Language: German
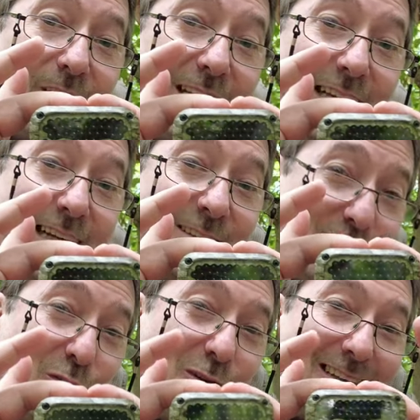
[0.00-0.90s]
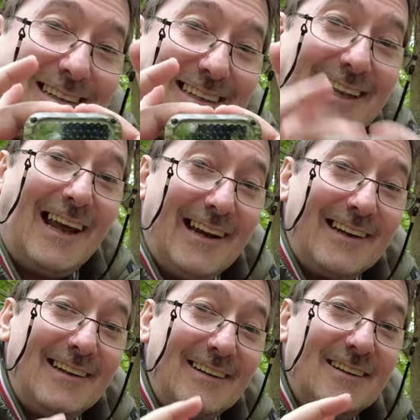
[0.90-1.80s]
Die ist wirklich
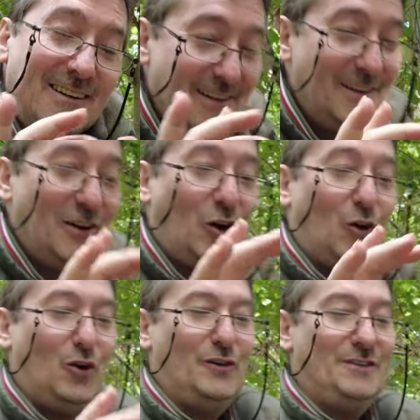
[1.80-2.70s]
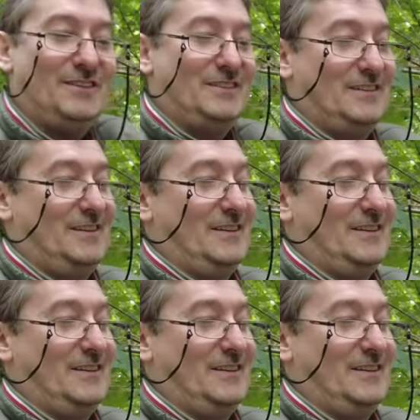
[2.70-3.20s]
klein und